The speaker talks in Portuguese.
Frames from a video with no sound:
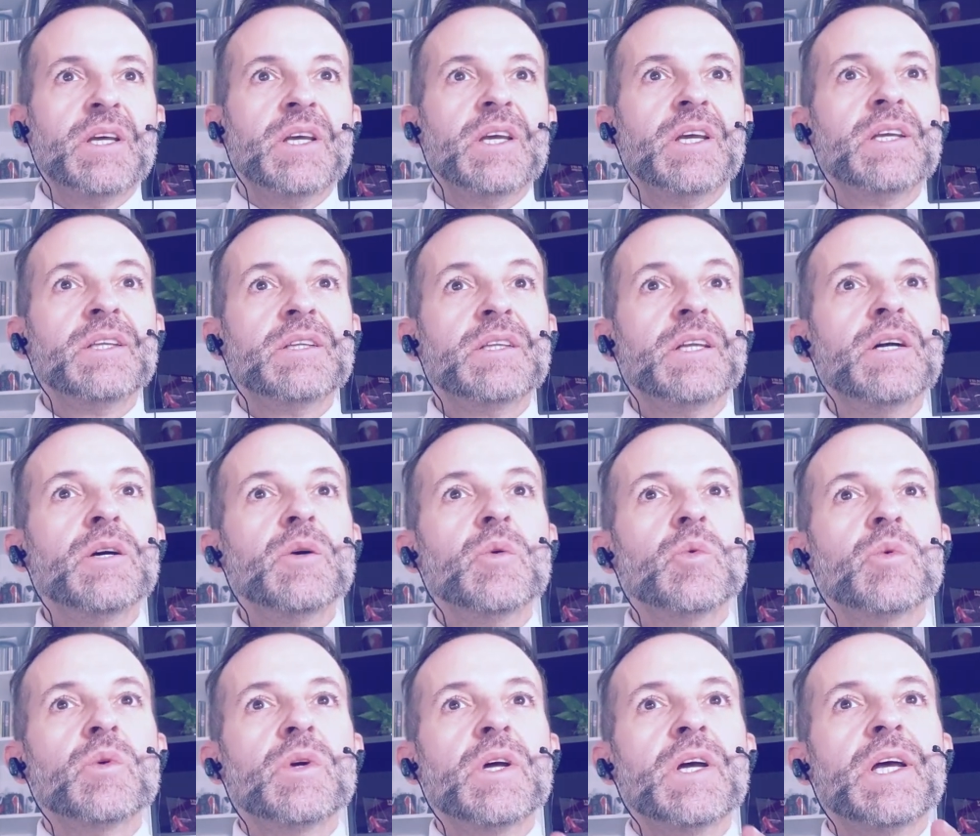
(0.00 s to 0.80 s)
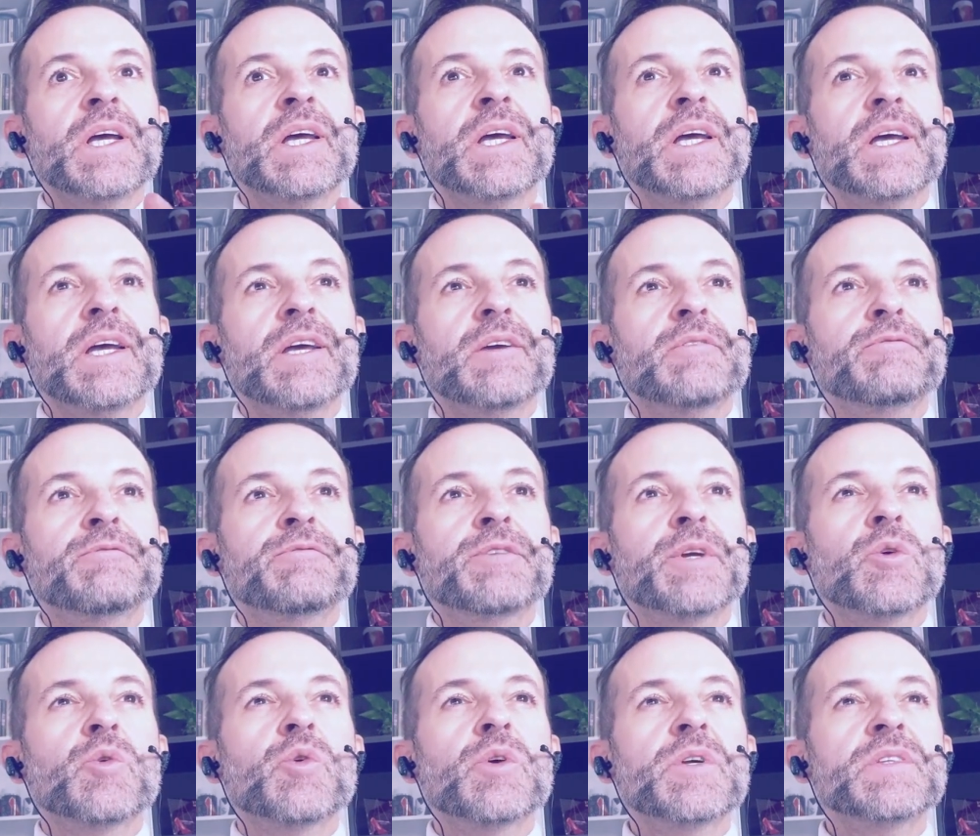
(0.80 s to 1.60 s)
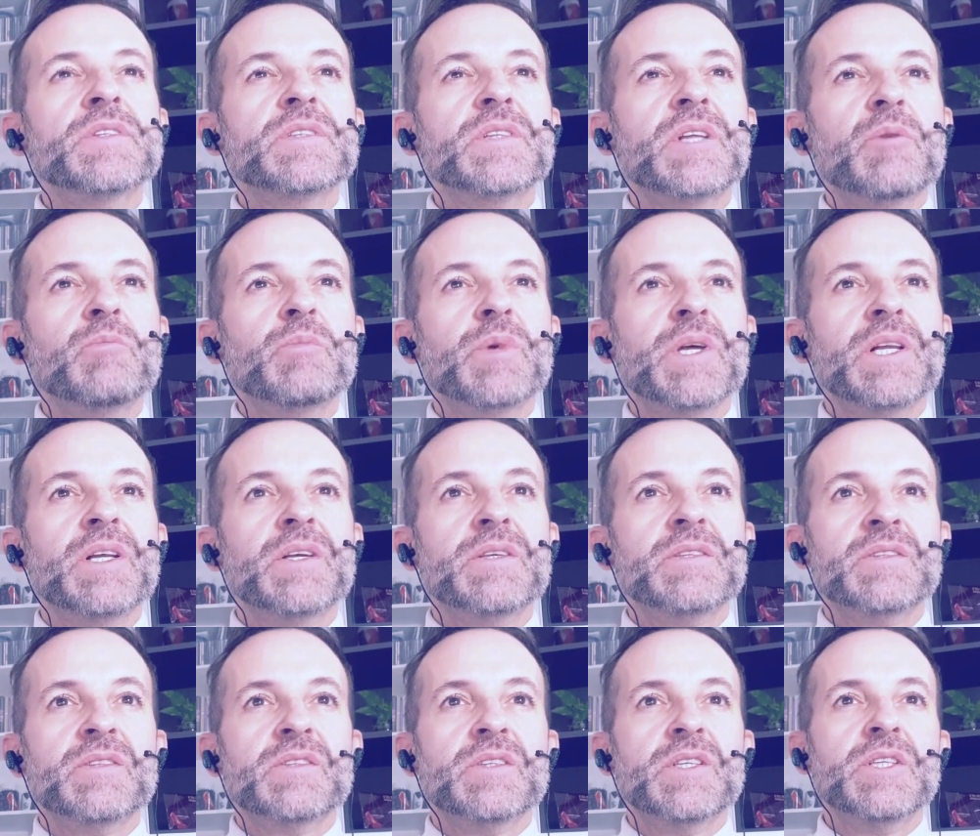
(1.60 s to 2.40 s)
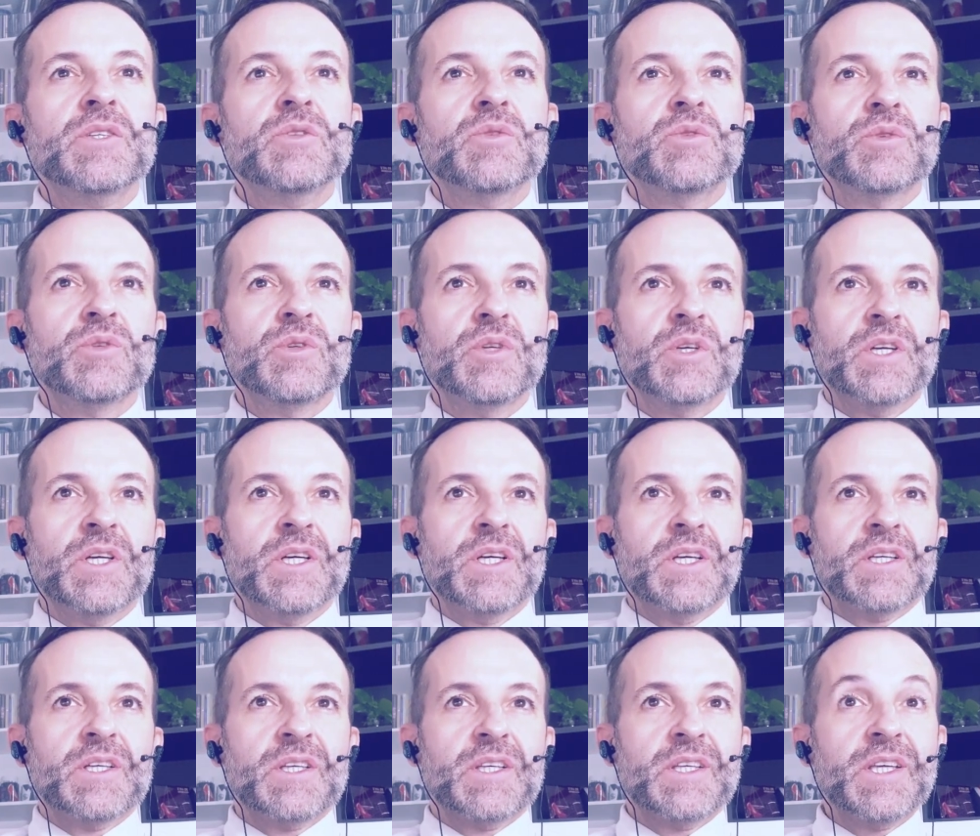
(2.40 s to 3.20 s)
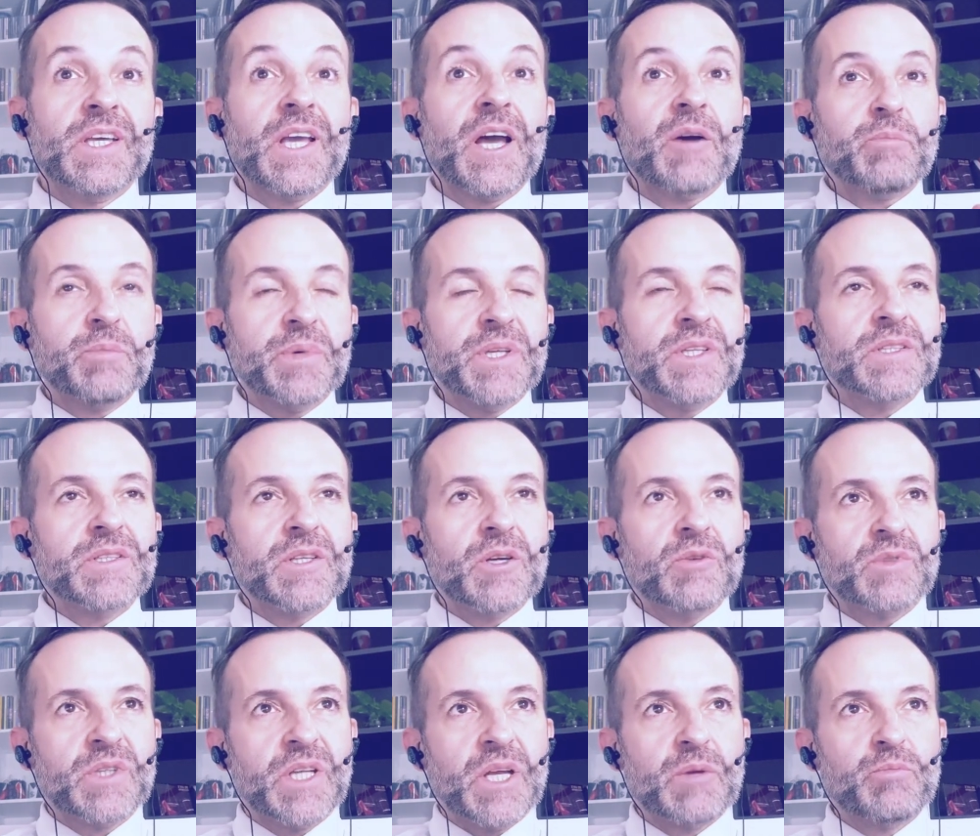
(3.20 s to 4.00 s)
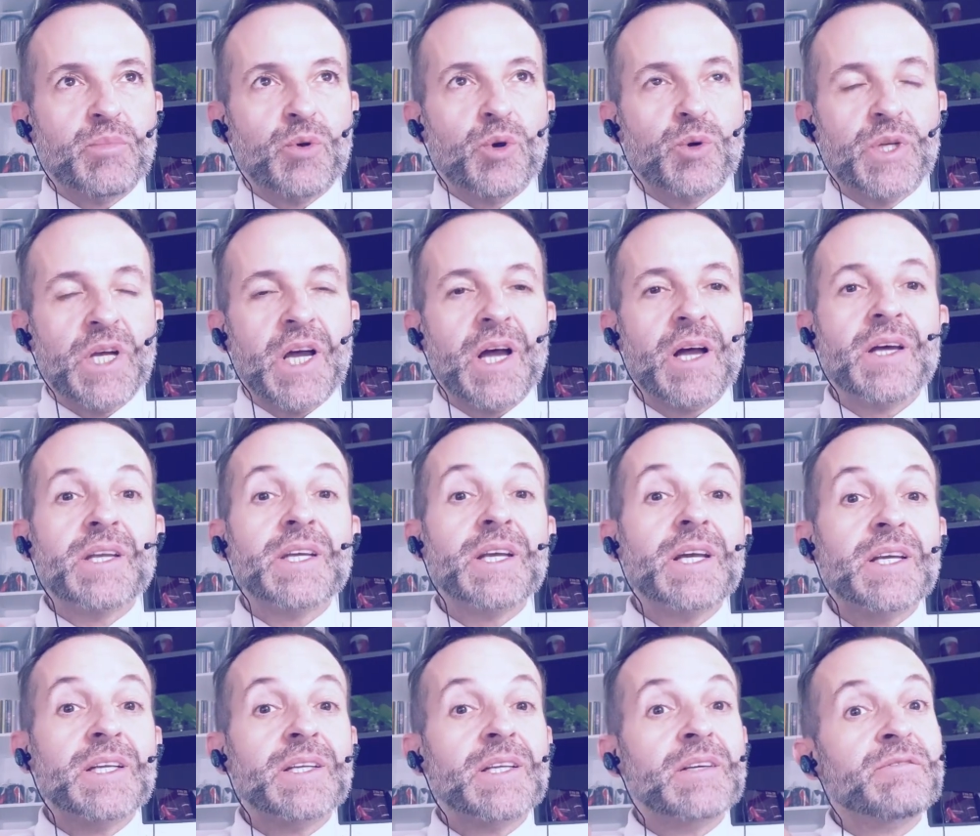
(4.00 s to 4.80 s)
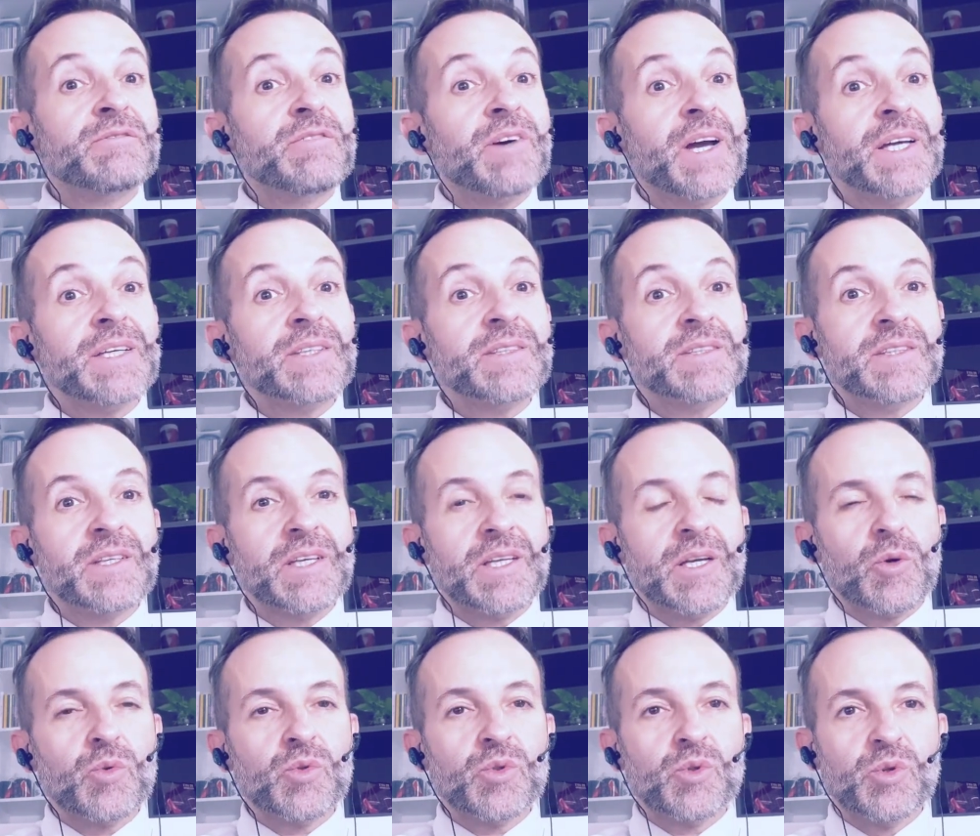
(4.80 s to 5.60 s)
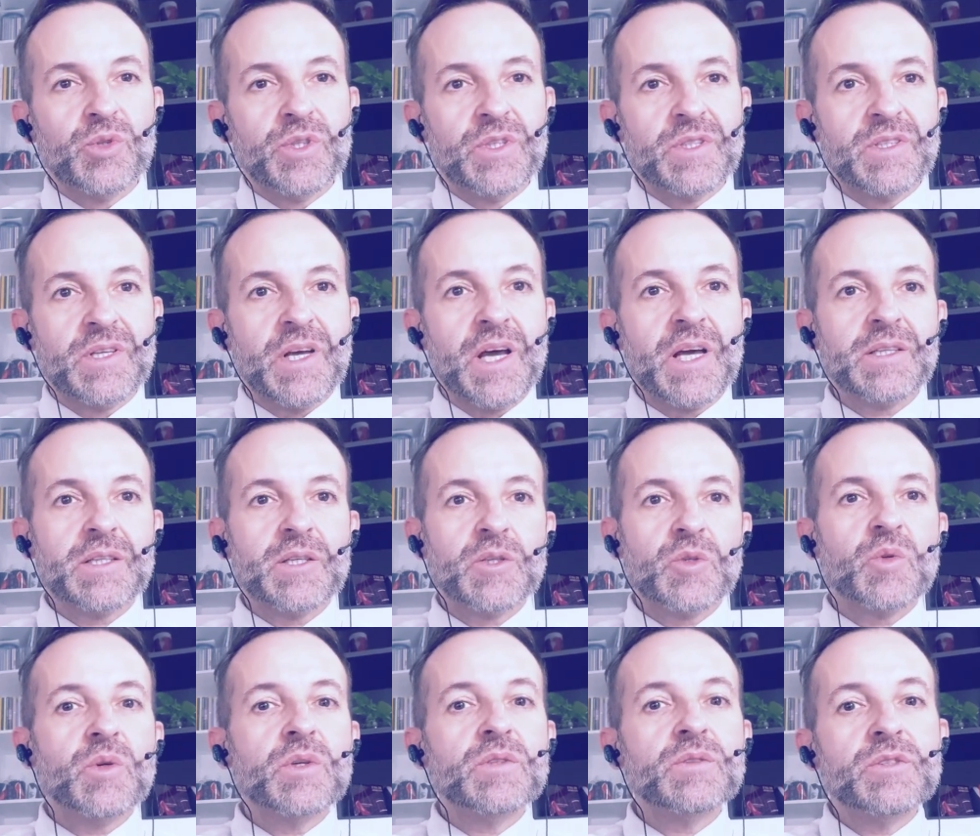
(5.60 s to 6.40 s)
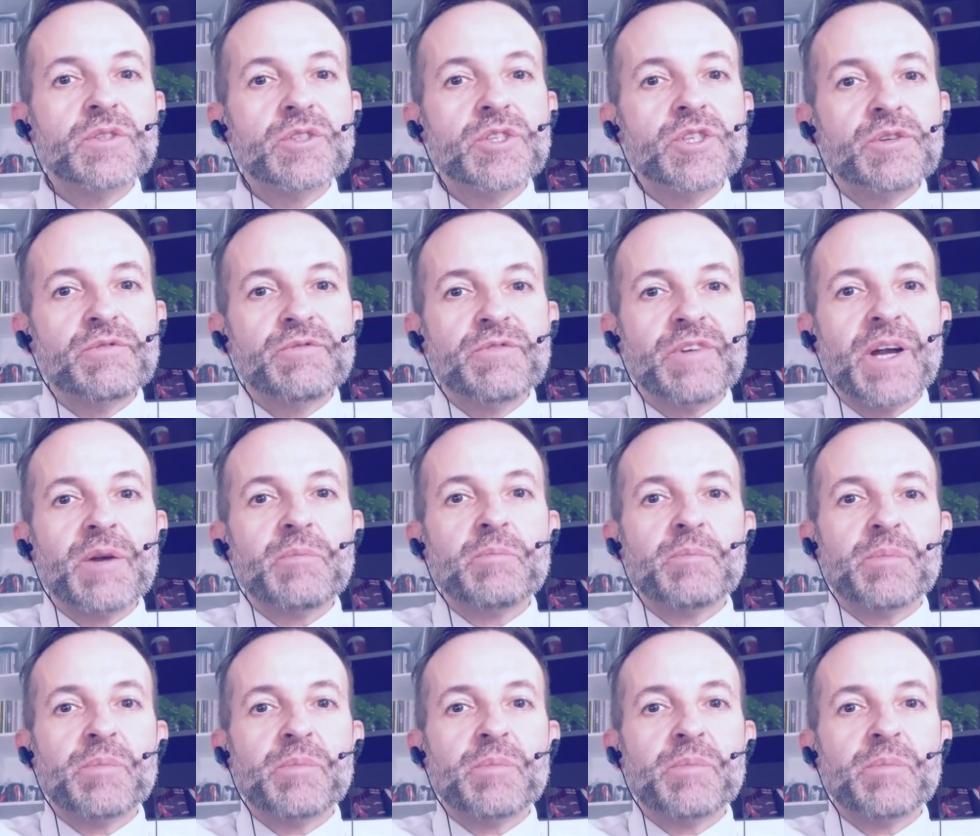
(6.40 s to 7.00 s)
Então, é, ficou estabelecido que a prisão temporária ela vai ser autorizada quando estiver